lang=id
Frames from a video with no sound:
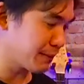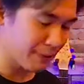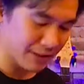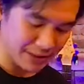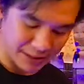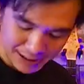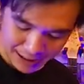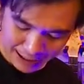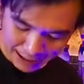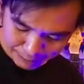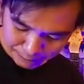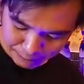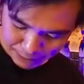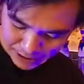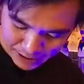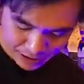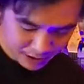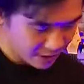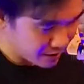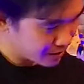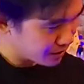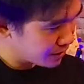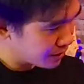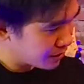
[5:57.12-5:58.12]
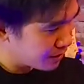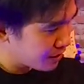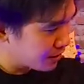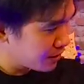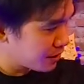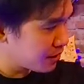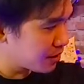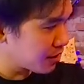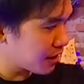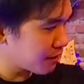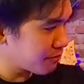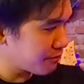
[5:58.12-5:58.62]
yang pasti rapi ya.
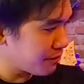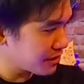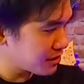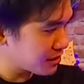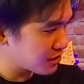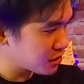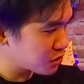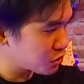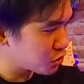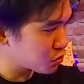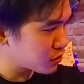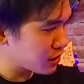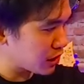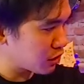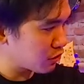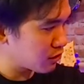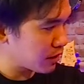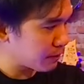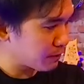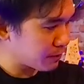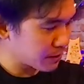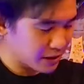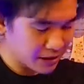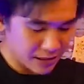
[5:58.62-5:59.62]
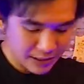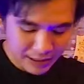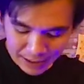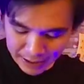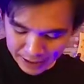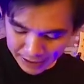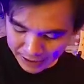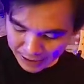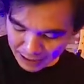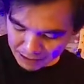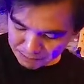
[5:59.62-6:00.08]
Dengan budget sejuta lo dapat gitar yang